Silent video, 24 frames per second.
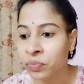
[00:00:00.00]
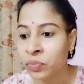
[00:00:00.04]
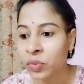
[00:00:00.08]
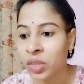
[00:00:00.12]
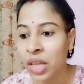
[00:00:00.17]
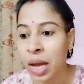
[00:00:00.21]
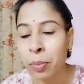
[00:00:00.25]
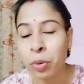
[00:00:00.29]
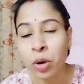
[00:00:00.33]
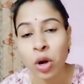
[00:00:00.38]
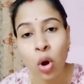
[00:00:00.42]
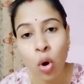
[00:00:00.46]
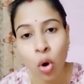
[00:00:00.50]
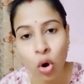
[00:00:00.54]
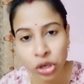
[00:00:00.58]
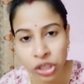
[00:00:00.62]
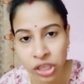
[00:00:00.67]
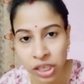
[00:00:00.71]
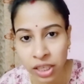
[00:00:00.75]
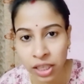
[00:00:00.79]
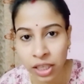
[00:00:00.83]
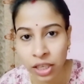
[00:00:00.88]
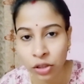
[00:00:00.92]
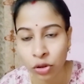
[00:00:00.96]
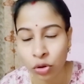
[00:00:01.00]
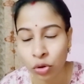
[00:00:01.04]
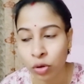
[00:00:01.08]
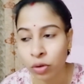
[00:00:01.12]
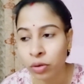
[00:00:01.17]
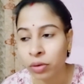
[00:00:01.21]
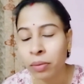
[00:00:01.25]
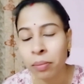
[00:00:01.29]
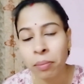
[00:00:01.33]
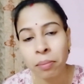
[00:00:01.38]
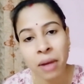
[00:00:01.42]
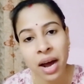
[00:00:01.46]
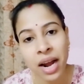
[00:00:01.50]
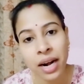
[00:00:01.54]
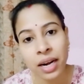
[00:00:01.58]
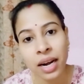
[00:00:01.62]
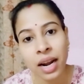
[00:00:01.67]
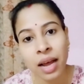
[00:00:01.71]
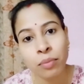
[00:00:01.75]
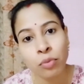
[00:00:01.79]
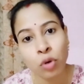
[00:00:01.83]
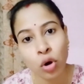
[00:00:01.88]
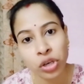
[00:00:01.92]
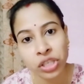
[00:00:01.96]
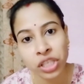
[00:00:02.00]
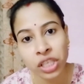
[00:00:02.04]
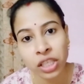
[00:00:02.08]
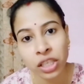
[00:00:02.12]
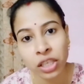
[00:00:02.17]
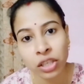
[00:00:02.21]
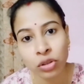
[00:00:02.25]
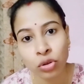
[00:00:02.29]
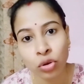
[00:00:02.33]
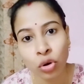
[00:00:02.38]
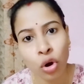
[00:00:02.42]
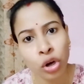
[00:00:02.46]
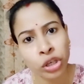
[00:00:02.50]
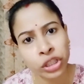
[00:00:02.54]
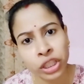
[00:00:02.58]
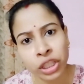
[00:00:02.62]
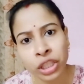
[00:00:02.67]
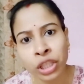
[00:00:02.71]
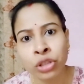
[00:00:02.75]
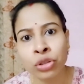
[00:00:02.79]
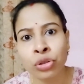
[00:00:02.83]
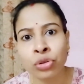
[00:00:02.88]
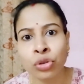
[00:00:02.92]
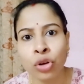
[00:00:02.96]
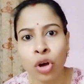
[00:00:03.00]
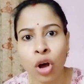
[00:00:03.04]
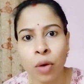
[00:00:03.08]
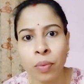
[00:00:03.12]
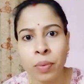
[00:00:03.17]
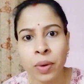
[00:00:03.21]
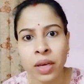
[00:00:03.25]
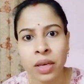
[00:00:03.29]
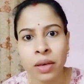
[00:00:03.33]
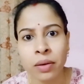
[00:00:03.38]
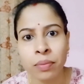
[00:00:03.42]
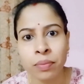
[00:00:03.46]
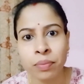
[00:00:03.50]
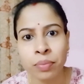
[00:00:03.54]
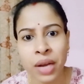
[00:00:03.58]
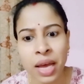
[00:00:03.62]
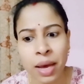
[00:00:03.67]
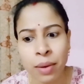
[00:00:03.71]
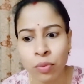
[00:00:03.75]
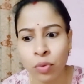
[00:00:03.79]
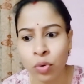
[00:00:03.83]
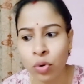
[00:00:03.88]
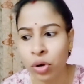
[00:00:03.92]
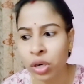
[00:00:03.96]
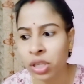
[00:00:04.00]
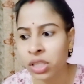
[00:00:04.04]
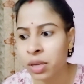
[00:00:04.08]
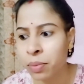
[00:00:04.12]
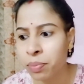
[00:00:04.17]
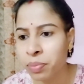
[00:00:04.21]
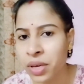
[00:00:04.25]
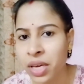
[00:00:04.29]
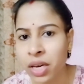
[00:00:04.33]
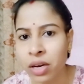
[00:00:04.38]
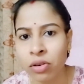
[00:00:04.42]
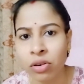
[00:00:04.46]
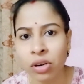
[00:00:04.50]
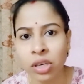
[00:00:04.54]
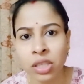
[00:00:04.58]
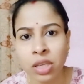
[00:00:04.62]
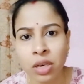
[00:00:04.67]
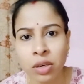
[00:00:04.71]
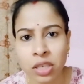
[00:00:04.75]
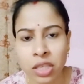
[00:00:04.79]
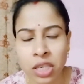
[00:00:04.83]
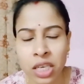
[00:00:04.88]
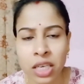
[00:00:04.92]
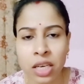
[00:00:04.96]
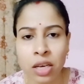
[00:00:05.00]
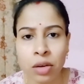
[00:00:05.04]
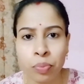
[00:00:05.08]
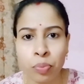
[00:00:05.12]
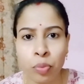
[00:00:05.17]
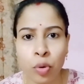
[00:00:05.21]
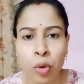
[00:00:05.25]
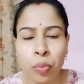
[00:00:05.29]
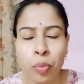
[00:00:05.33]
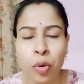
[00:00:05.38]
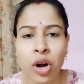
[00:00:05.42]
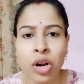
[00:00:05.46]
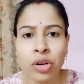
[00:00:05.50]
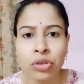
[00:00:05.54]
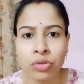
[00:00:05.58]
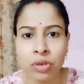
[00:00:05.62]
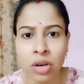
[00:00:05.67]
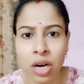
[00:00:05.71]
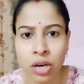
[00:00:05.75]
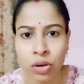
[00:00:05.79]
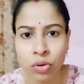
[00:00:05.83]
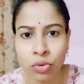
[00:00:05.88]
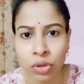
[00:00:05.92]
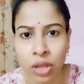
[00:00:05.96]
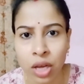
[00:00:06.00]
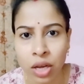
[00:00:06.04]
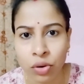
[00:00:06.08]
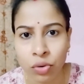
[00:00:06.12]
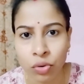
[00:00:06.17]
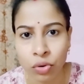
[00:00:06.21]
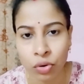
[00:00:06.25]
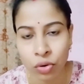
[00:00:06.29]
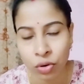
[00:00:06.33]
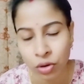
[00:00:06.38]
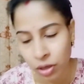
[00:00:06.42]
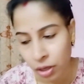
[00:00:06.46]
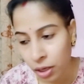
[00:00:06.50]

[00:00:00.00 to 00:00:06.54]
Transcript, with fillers: তারপরে অশিক্ষিত মানলাম অশিক্ষিত অশিক্ষিত তো হবেই প্রেম করেছে বিয়ে করেছে শিক্ষে পড়াশোনা আর কোথায় হলো